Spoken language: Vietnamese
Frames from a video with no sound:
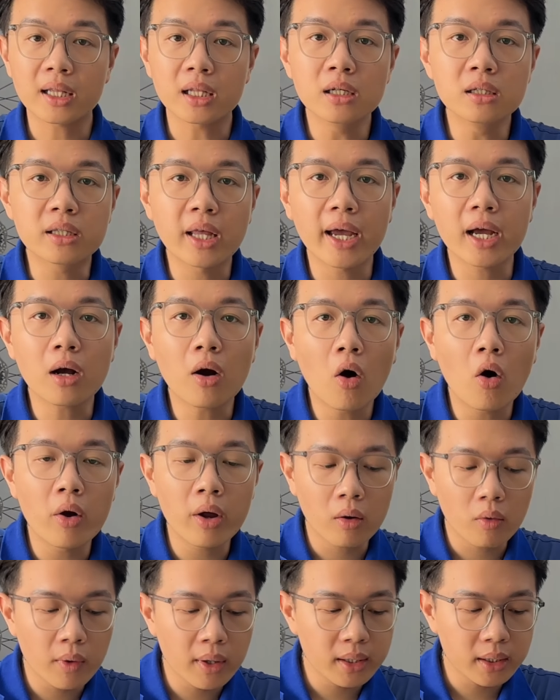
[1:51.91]
cái tư thế
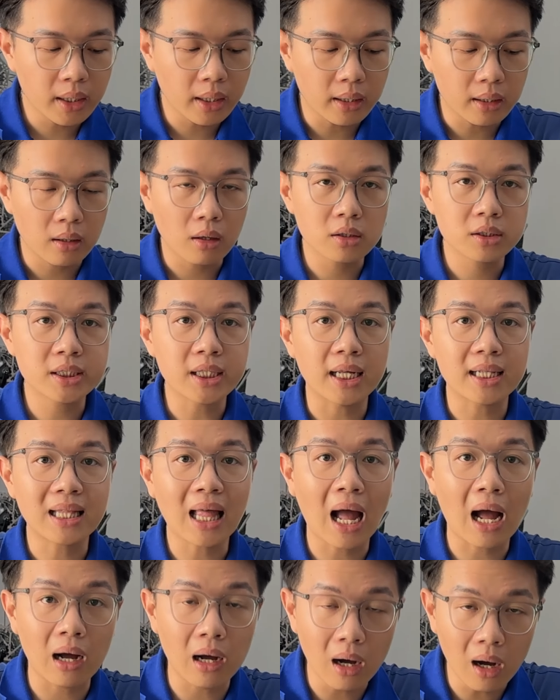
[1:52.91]
ngồi á quý anh chị nó sẽ
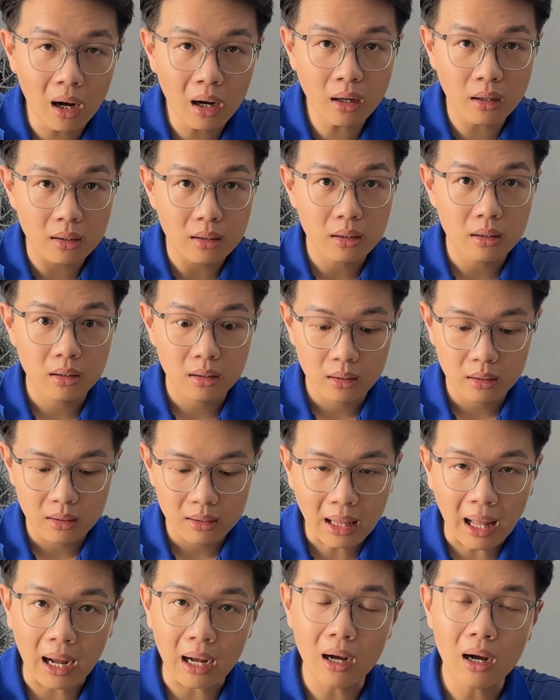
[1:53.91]
thẳng hơn
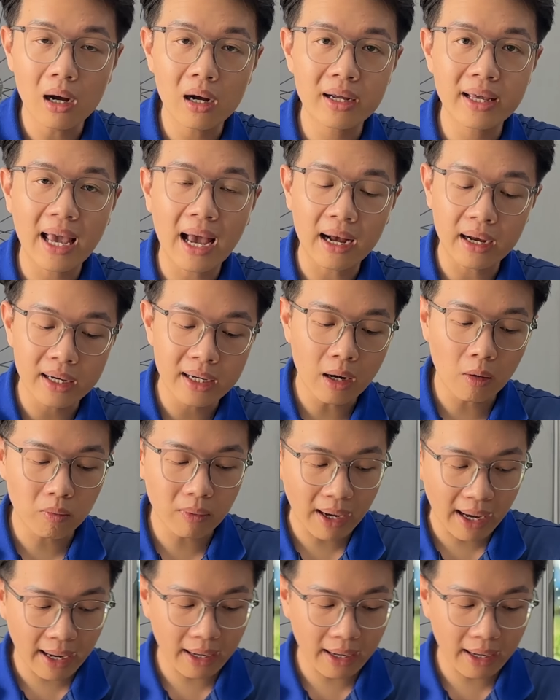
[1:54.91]
thẳng hơn dạng ghi đông